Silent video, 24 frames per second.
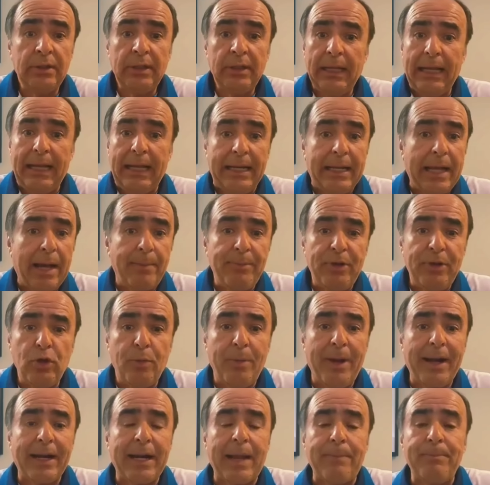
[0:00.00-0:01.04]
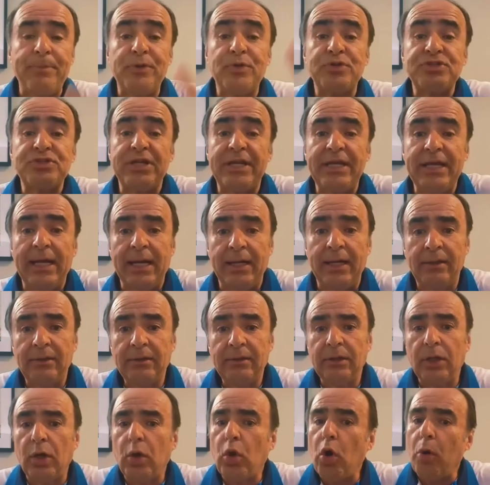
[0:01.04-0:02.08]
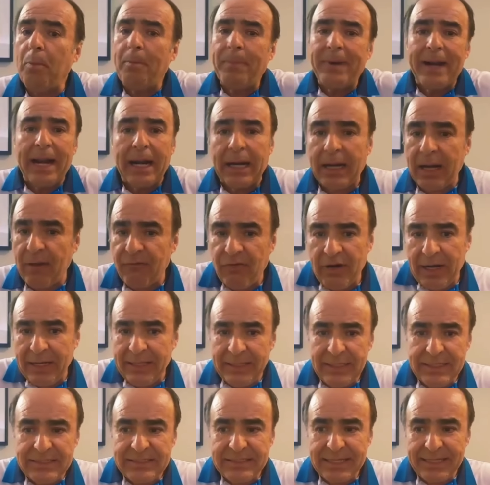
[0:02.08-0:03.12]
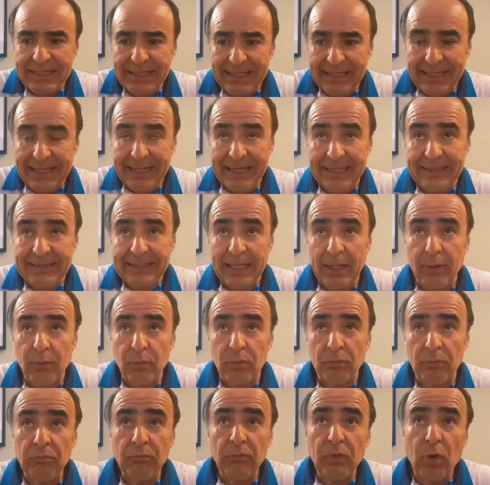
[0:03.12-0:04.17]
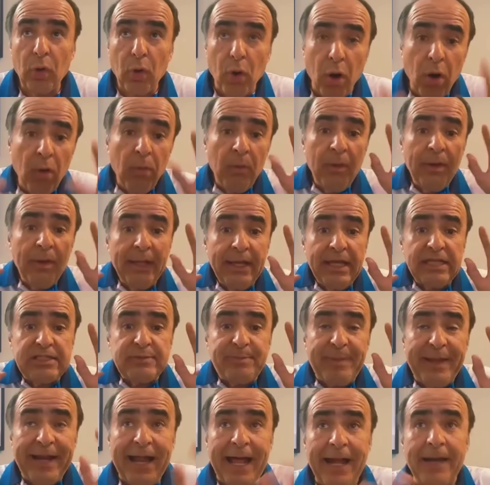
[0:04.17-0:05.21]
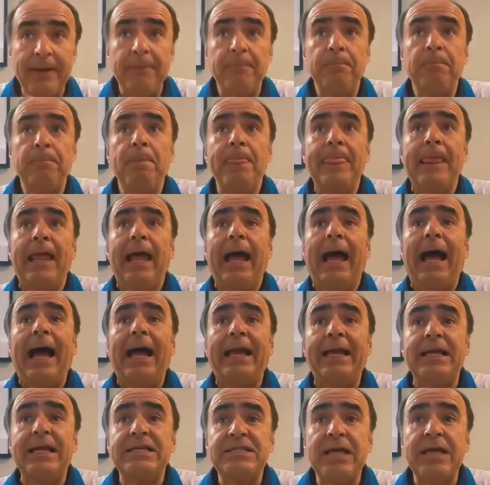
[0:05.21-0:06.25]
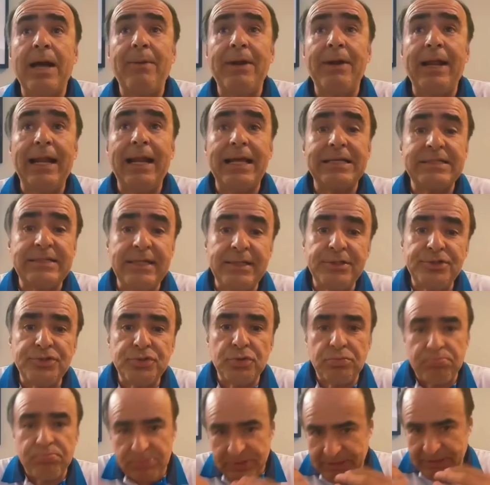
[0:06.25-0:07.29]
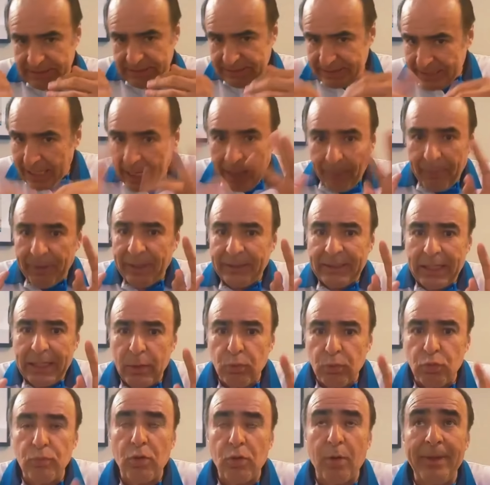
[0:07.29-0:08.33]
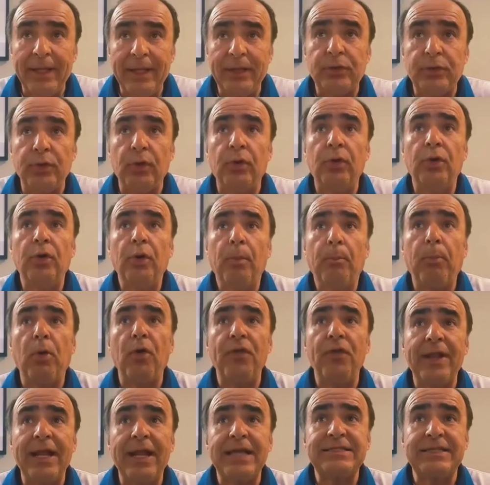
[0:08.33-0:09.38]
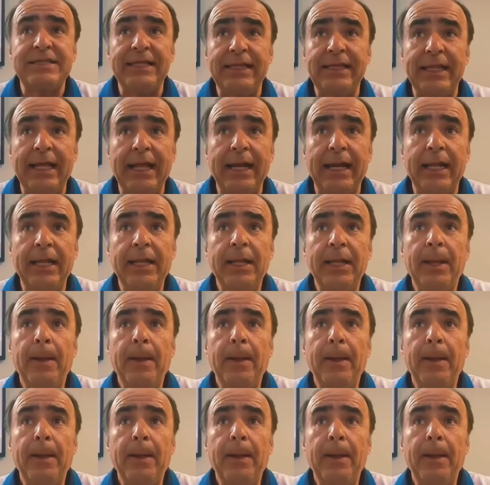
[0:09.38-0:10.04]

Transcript: el camino más rápido sería comprar la franquicia de Querétaro. O esperar a que se abra el ascenso, si se abre en algún momento, poder ascender.